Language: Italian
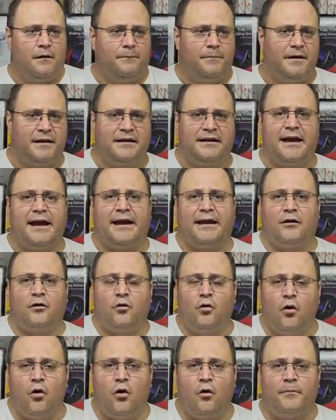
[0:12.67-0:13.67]
perché
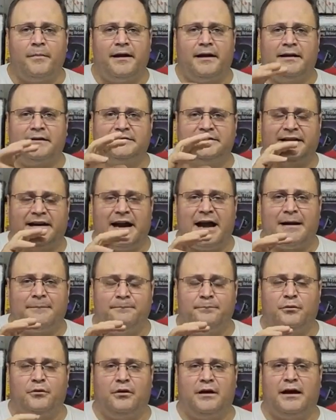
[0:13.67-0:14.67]
come la
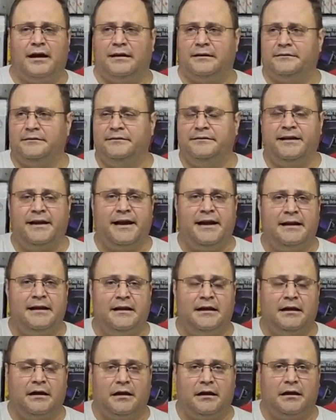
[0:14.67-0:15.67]
trappola del
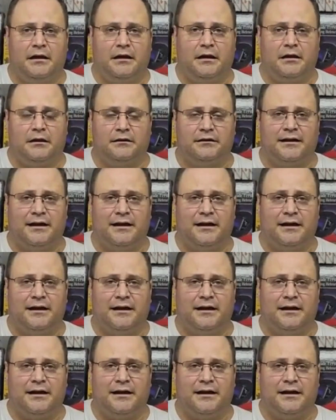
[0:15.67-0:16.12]
eh,